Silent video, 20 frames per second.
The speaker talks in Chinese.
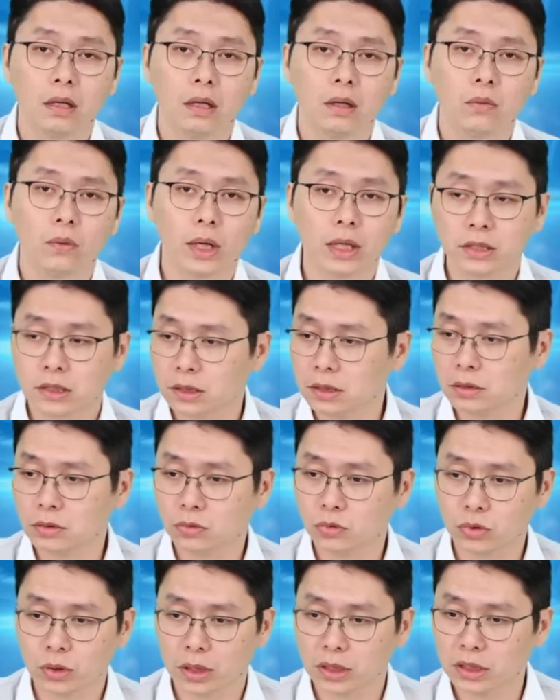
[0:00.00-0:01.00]
外资
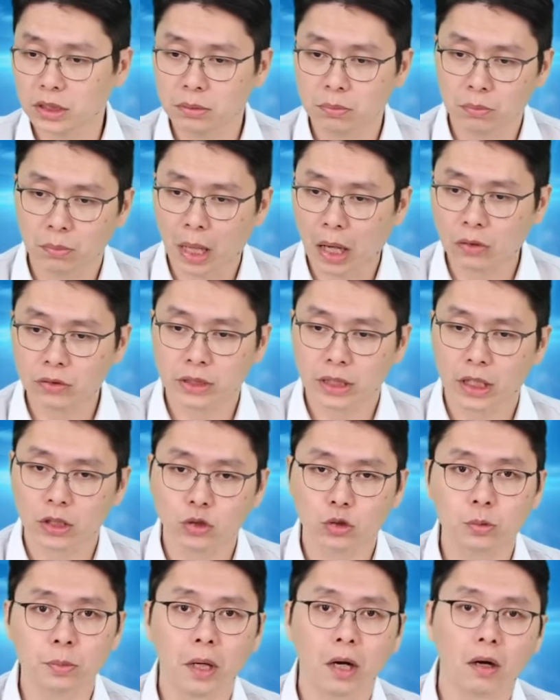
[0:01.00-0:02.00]
最近毛起来
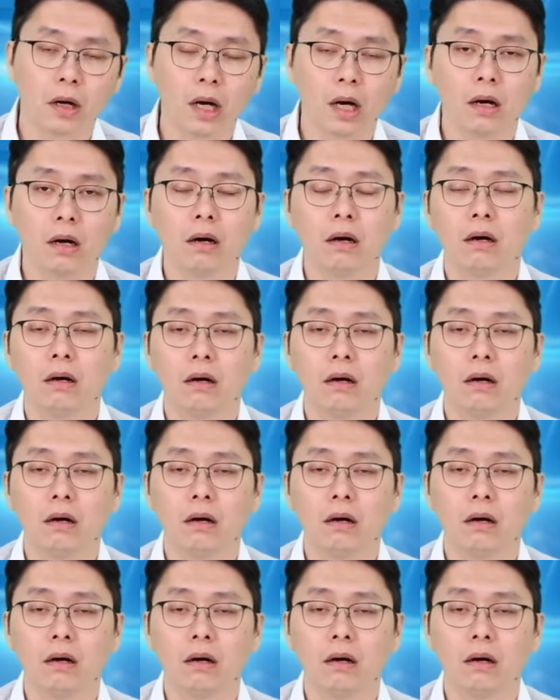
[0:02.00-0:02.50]
出报告。